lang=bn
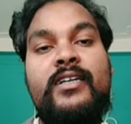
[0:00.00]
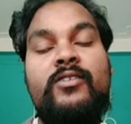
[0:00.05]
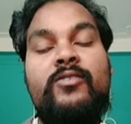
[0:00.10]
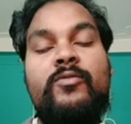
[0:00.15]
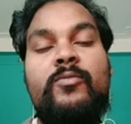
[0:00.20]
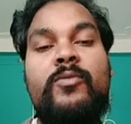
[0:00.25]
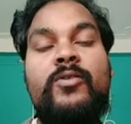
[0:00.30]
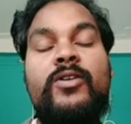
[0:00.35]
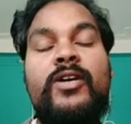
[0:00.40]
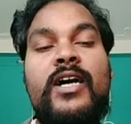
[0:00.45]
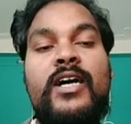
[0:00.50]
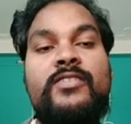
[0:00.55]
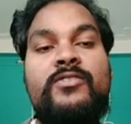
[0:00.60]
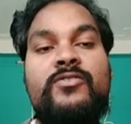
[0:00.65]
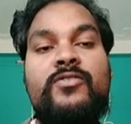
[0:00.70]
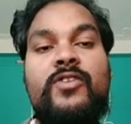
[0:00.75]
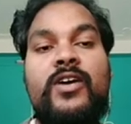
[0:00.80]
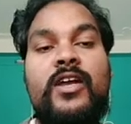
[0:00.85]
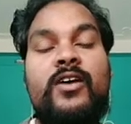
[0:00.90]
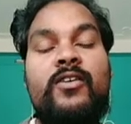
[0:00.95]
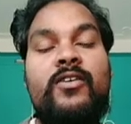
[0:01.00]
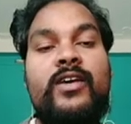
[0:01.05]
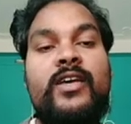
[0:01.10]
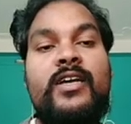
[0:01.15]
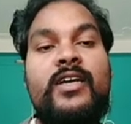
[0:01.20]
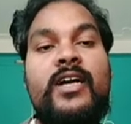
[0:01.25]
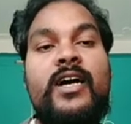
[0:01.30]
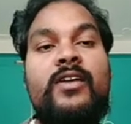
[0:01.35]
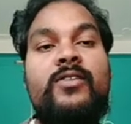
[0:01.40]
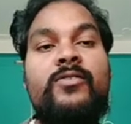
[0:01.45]
উপর কাজ করা হয়
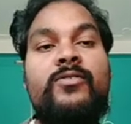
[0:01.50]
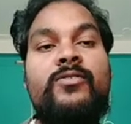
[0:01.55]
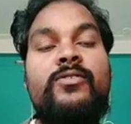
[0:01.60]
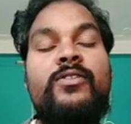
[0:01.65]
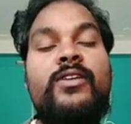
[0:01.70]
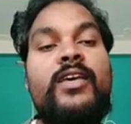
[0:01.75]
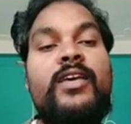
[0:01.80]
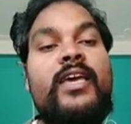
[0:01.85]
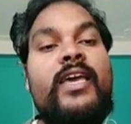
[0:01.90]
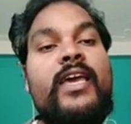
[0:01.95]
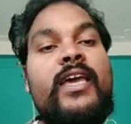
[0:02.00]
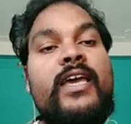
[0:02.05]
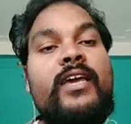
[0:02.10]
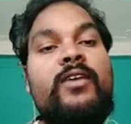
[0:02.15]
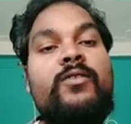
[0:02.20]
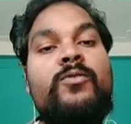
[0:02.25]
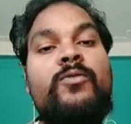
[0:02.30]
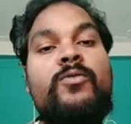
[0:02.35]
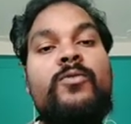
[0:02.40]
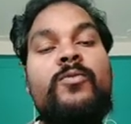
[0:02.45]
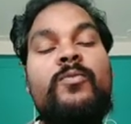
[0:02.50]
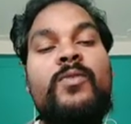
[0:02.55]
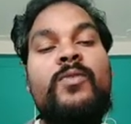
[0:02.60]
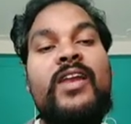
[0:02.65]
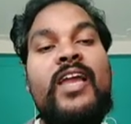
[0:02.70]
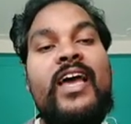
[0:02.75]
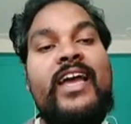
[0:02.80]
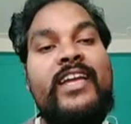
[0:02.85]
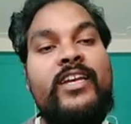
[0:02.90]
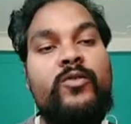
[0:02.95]
কারণ এগুলো
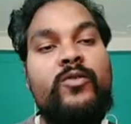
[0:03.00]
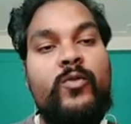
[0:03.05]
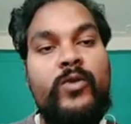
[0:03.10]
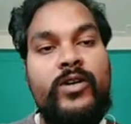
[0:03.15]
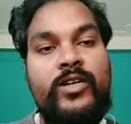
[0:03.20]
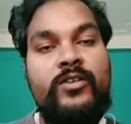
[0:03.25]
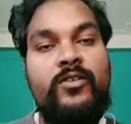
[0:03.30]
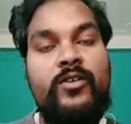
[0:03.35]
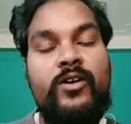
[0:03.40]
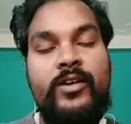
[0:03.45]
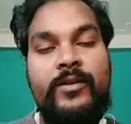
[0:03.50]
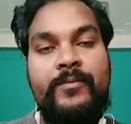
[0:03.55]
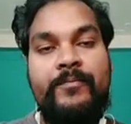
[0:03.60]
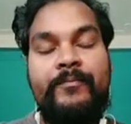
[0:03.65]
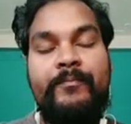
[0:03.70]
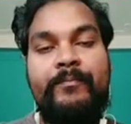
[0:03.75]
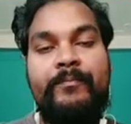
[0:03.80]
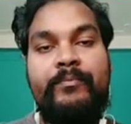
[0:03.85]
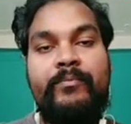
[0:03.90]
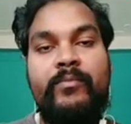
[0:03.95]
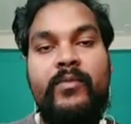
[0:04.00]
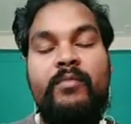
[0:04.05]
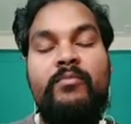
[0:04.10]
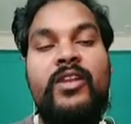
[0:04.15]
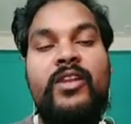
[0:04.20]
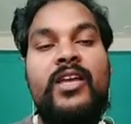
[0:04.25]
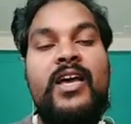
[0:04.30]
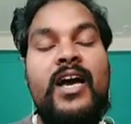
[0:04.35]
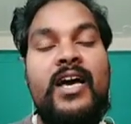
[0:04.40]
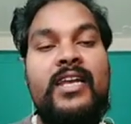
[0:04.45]
লাইট ওয়েট হয় মানে
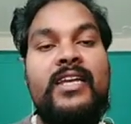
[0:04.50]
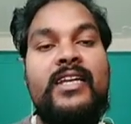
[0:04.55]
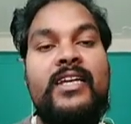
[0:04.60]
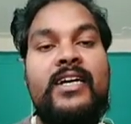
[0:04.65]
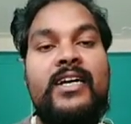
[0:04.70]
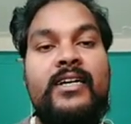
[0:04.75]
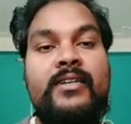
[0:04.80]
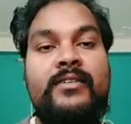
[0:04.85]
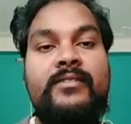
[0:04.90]
হালকা